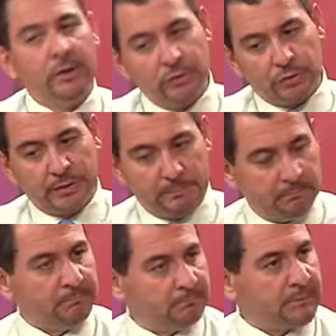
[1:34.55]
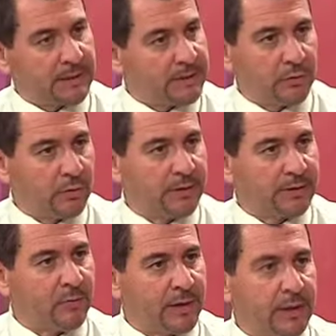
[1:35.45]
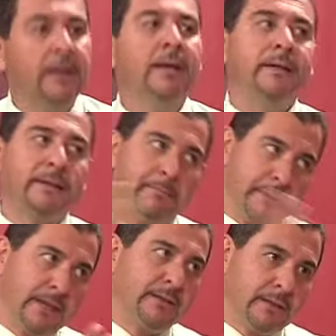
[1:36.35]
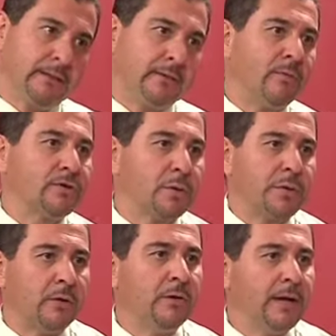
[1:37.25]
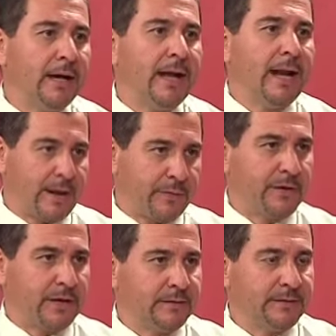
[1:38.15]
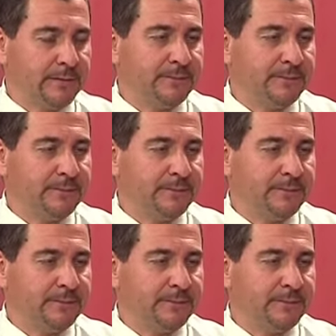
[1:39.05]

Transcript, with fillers: donde mm, casi todos los que estamos aquí también estamos asociados a la nacional.